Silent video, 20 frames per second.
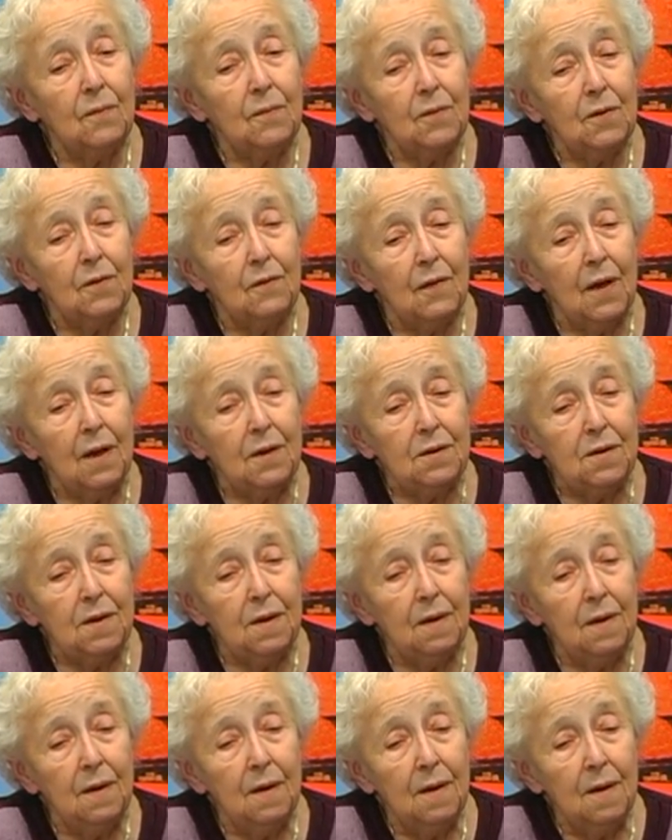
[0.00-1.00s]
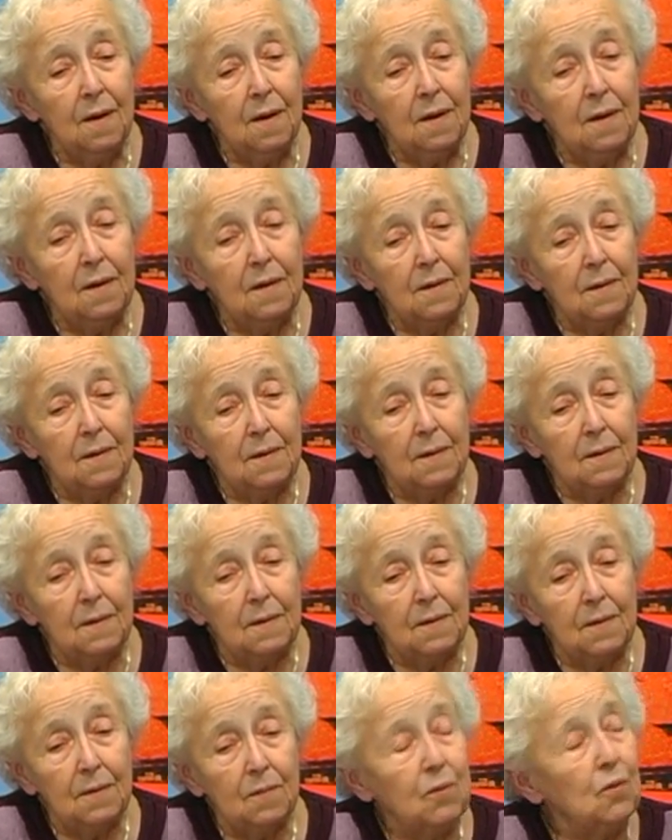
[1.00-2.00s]
przeważnie
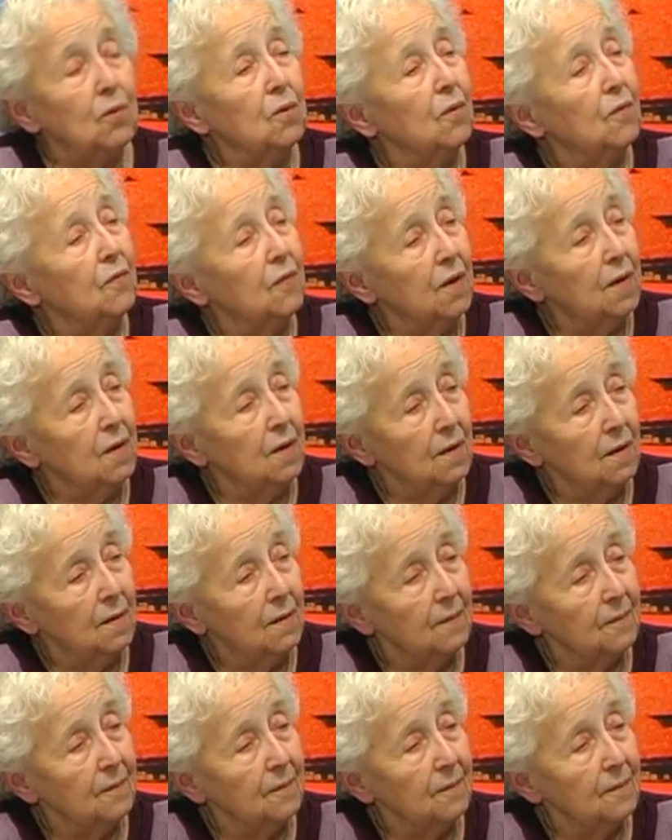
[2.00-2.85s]
y, z Bukowiny